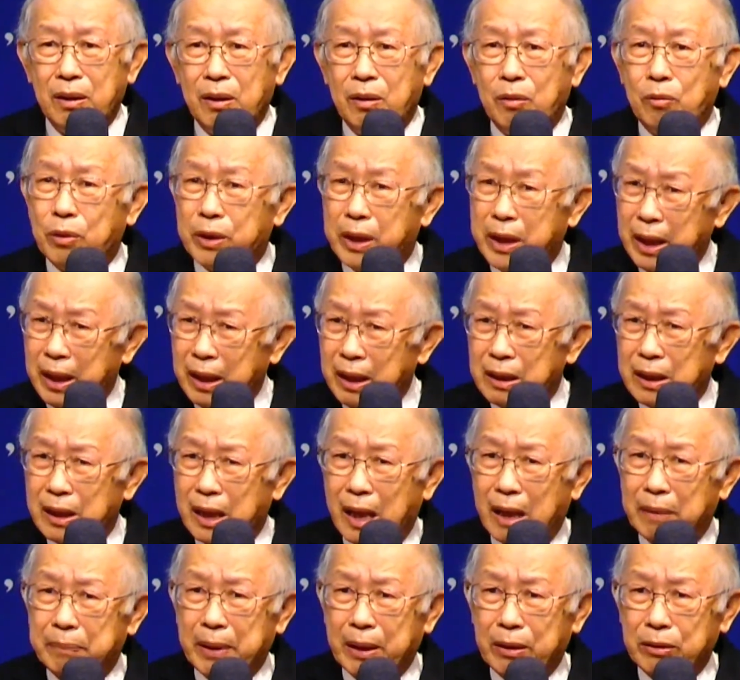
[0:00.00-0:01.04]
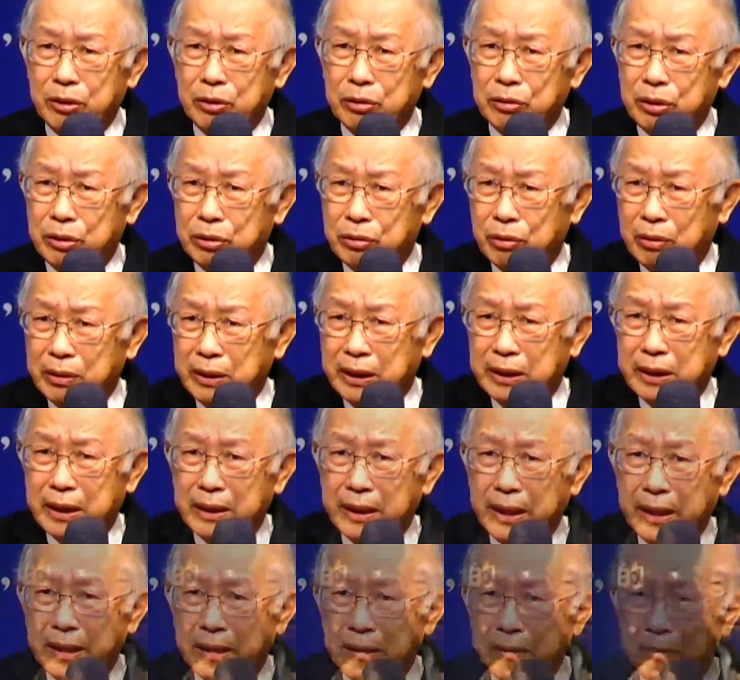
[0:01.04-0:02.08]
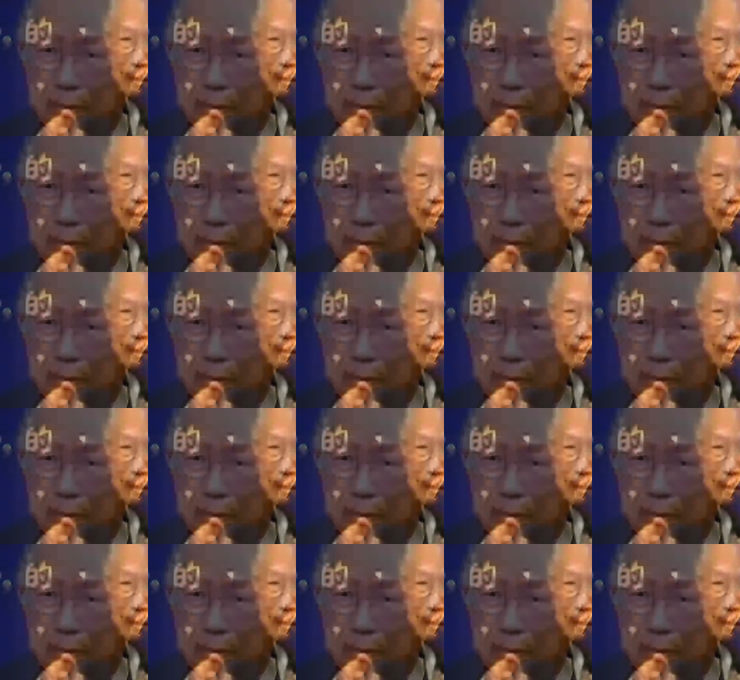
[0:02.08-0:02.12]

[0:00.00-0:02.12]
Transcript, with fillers: 我 care about 就是说你的灵